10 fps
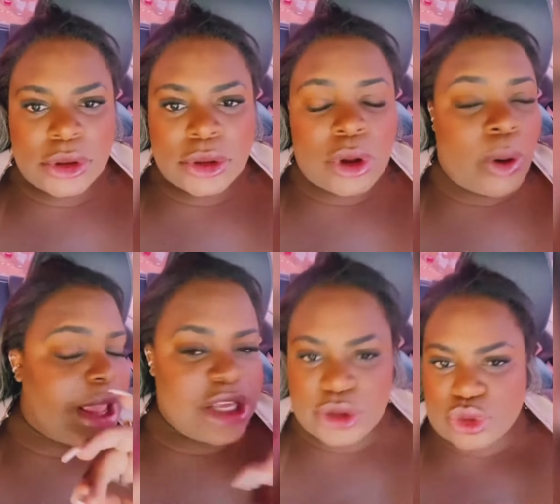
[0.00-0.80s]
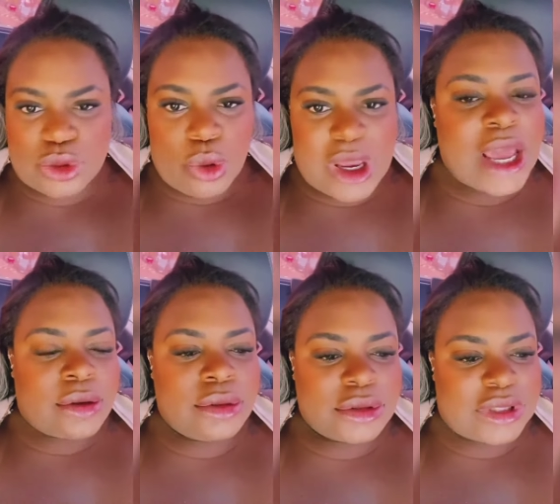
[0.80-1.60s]
Não é isso que eu
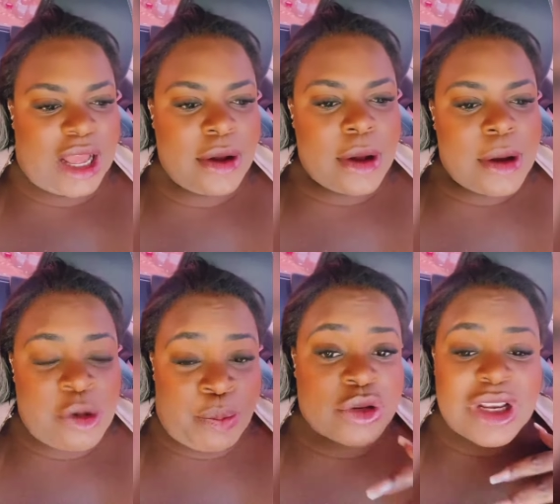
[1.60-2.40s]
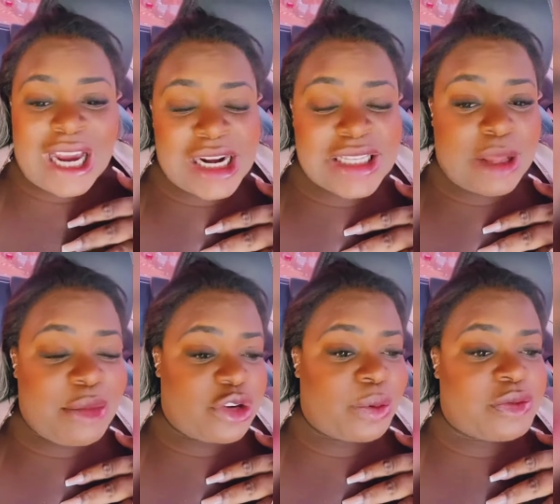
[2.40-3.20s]
quero, tá? Eu peço
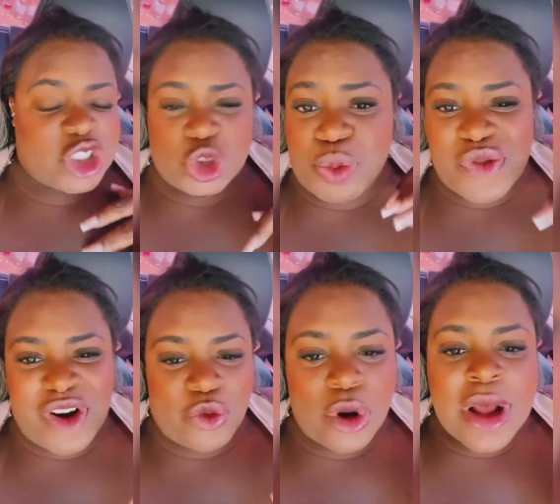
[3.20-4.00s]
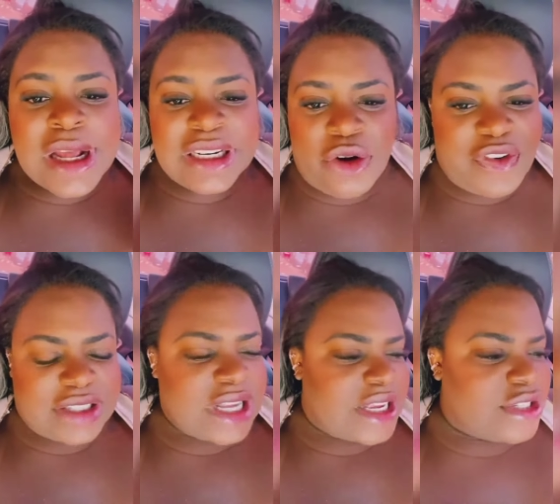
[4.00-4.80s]
encarecidamente para vocês, por favor, não
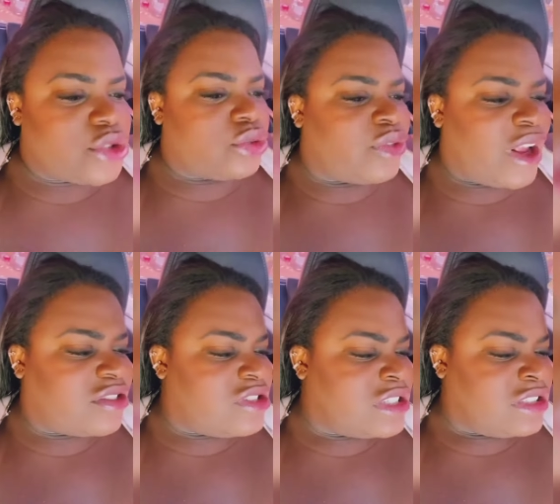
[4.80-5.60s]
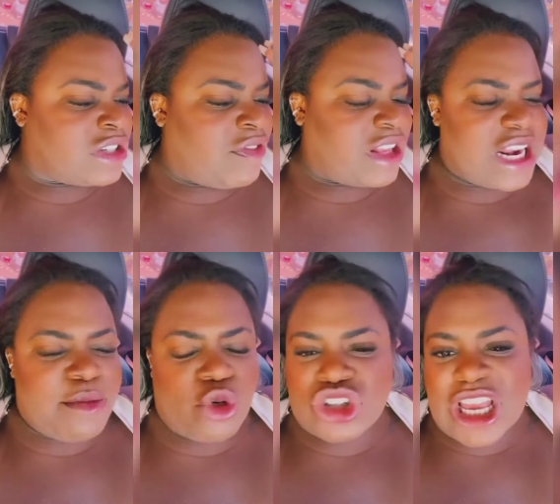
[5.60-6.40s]
faça isso. Vai, já vai estar tá na
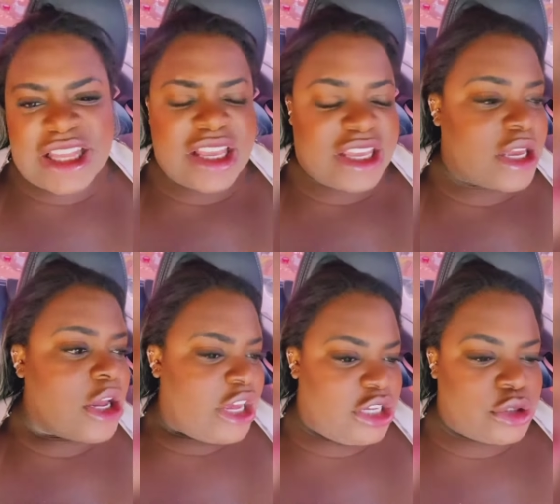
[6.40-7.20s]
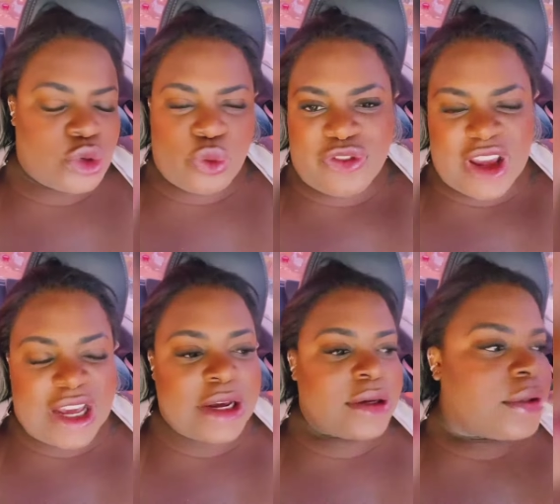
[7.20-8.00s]
mão de quem tem que
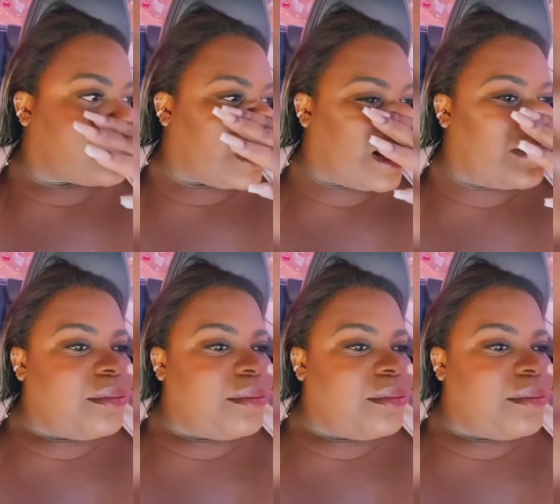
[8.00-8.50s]
resolver, tá?